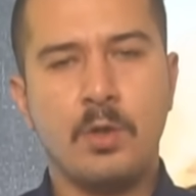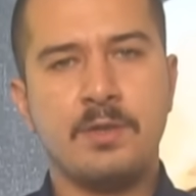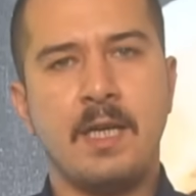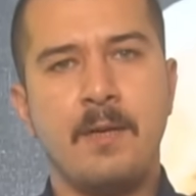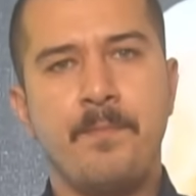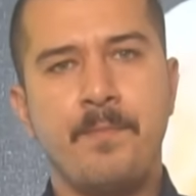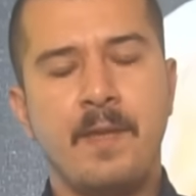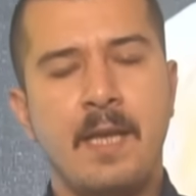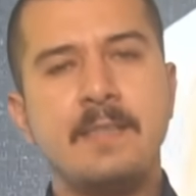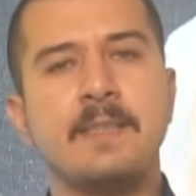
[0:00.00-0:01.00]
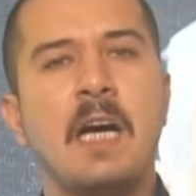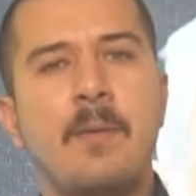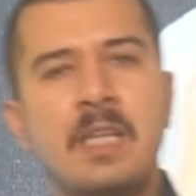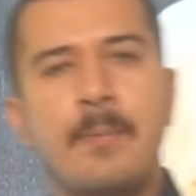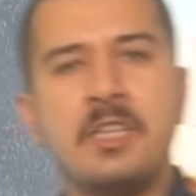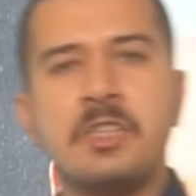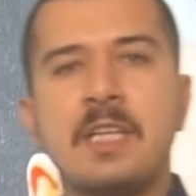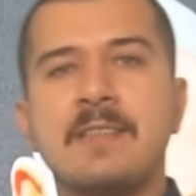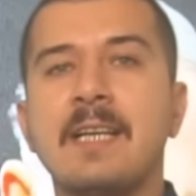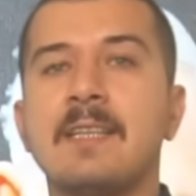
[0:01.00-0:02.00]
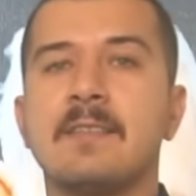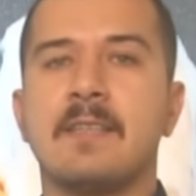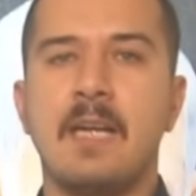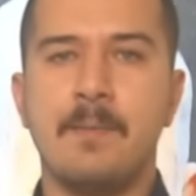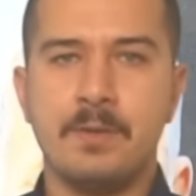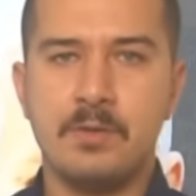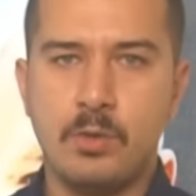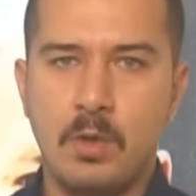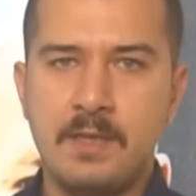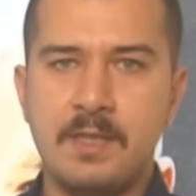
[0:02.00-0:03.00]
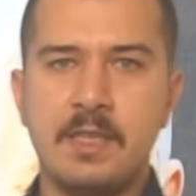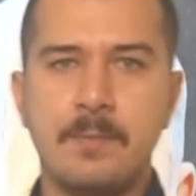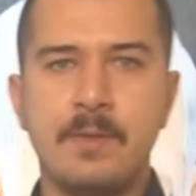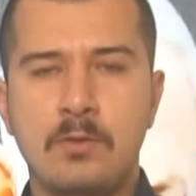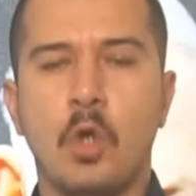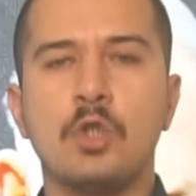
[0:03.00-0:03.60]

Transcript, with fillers: Yoksa Eski ABD Başkanı Donald Trump'ın söylediği gibi